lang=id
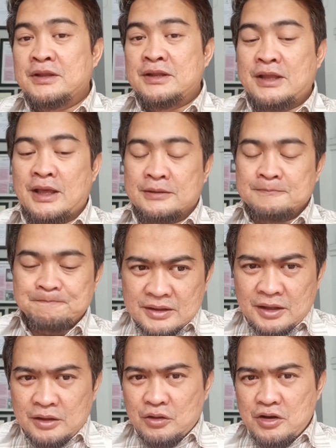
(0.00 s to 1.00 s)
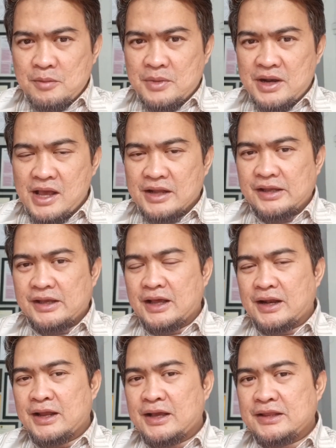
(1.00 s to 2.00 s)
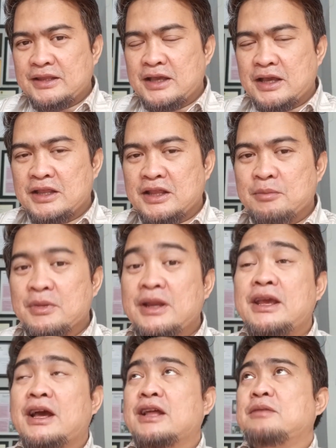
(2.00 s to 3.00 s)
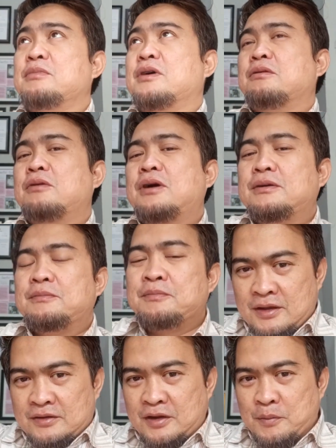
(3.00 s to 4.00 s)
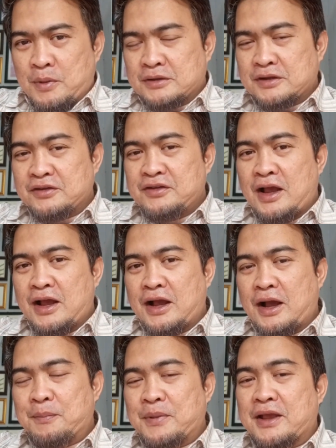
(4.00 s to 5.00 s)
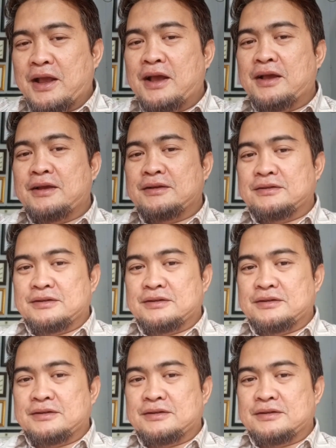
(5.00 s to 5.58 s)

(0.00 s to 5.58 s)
Nah, tentu ini menarik karena ketika kita melihat bahwa sepak terjang KPK